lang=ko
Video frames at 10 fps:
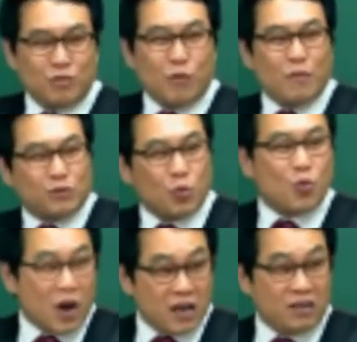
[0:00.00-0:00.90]
몸에 좋은
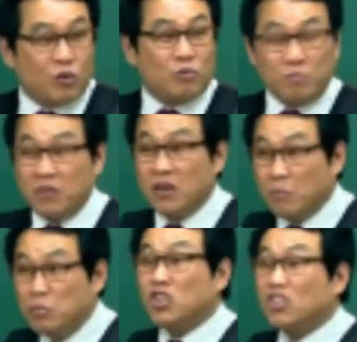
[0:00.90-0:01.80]
거야 이러고
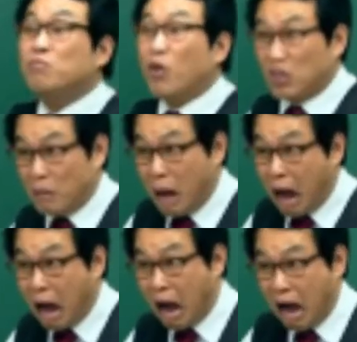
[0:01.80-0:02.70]
미친 듯이 먹었나
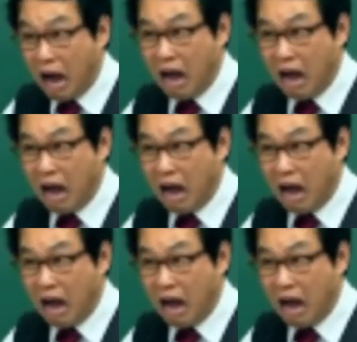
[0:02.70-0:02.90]
봐.